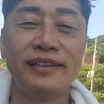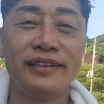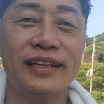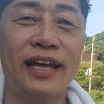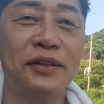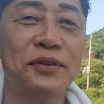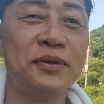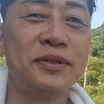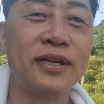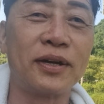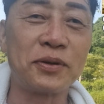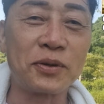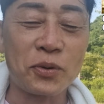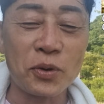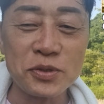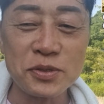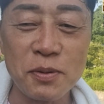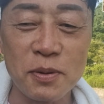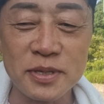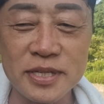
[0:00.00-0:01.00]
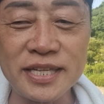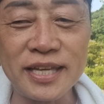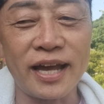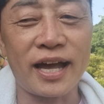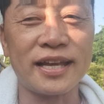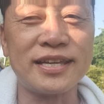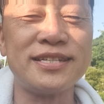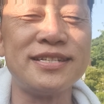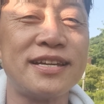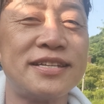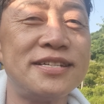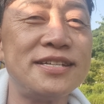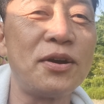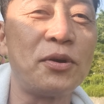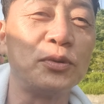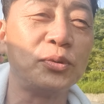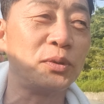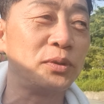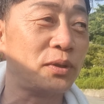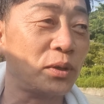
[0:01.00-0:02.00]
나도 이제 고소 치다 같이 이제
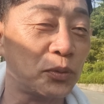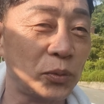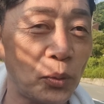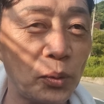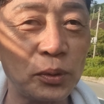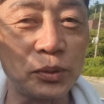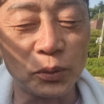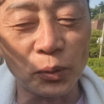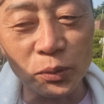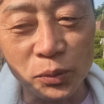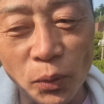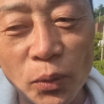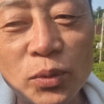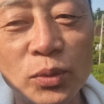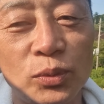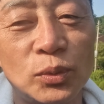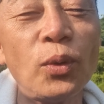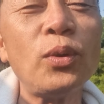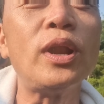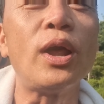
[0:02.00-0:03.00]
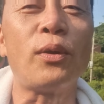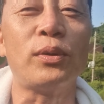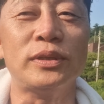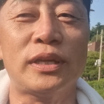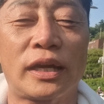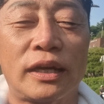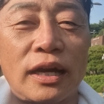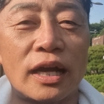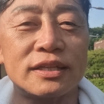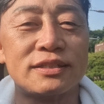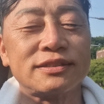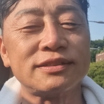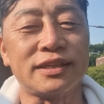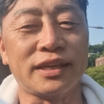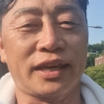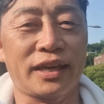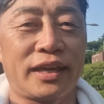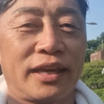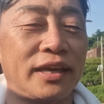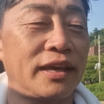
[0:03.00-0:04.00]
치자고 이제 노, 노, 노, 놀라고 이제
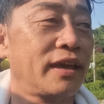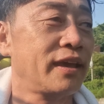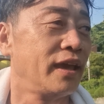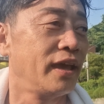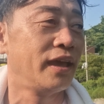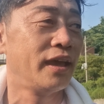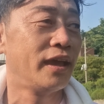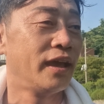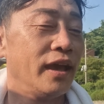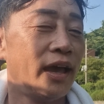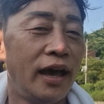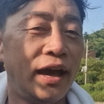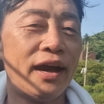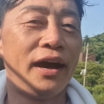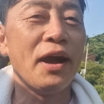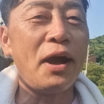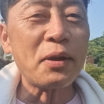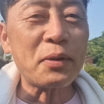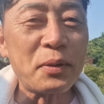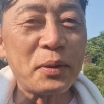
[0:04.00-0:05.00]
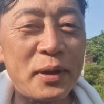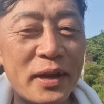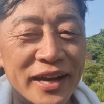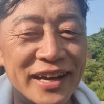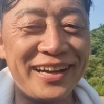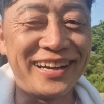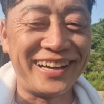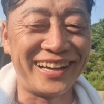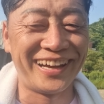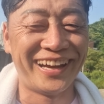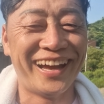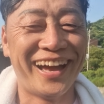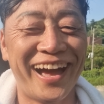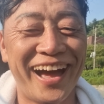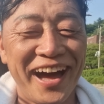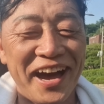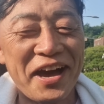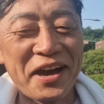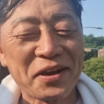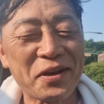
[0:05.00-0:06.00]
갔을게. 그래갖고는
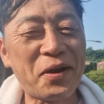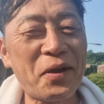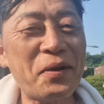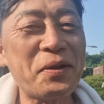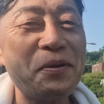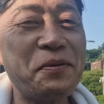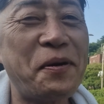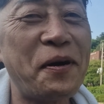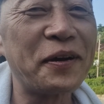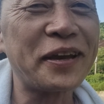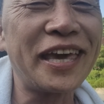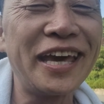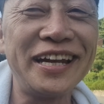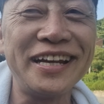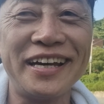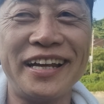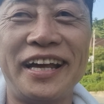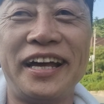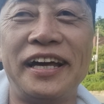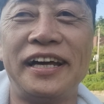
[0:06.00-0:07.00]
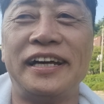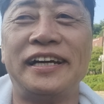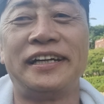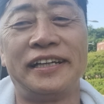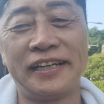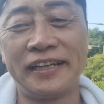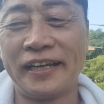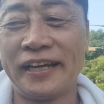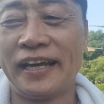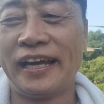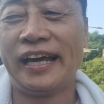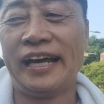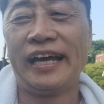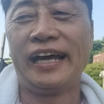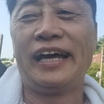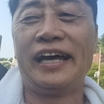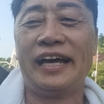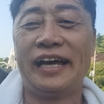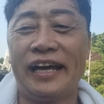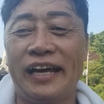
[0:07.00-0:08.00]
거울을 볼 때는
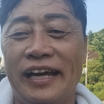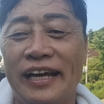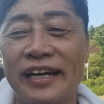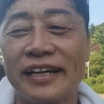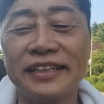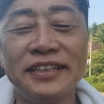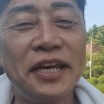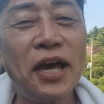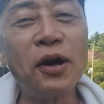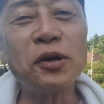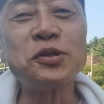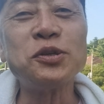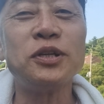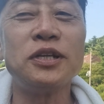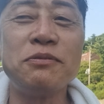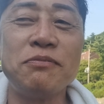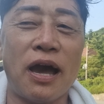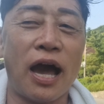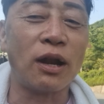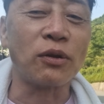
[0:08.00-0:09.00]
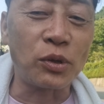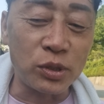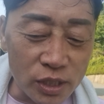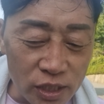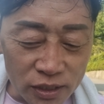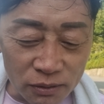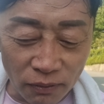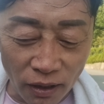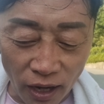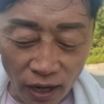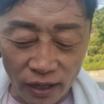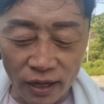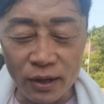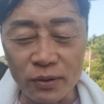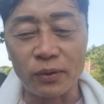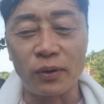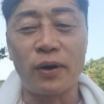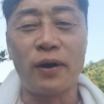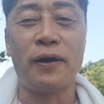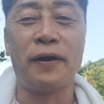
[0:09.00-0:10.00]
근데 형수는 이미 알고 있었더만.
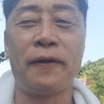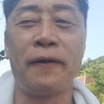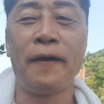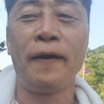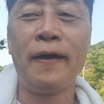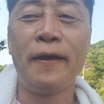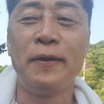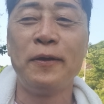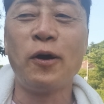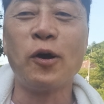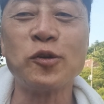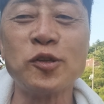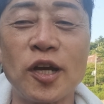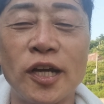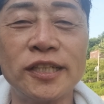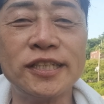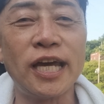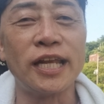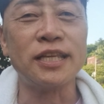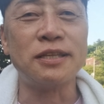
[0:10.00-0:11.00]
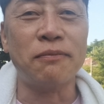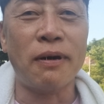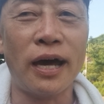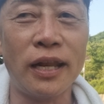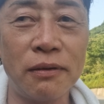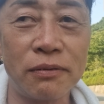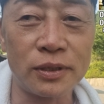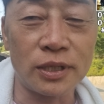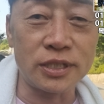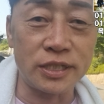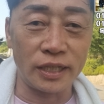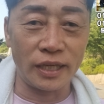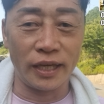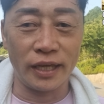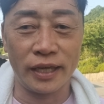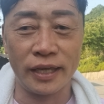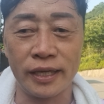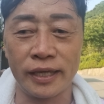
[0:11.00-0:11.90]
그래갖고 형수가 그 자리에서 말해버렸지.